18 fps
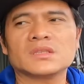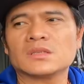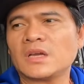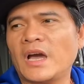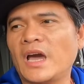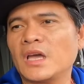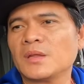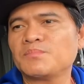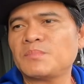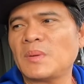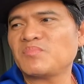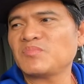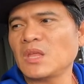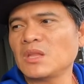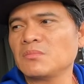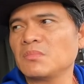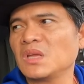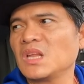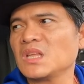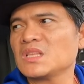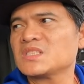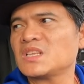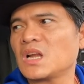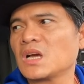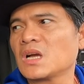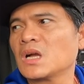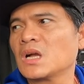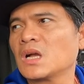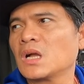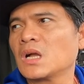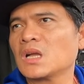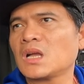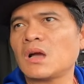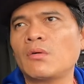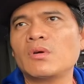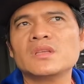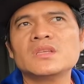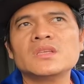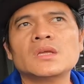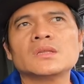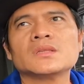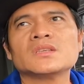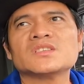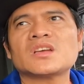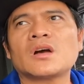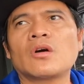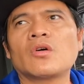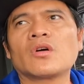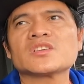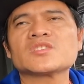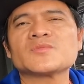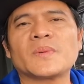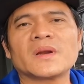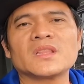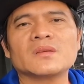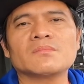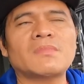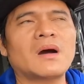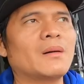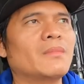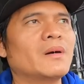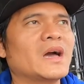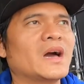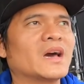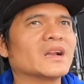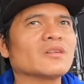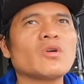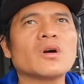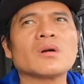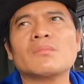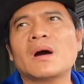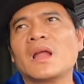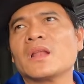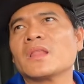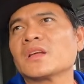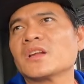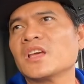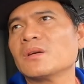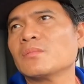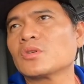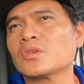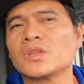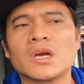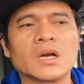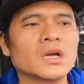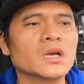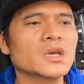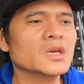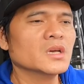kahit 15 minutes lang gawin yan isang oras pa rin ang babayaran ko ang mahal ng labor ng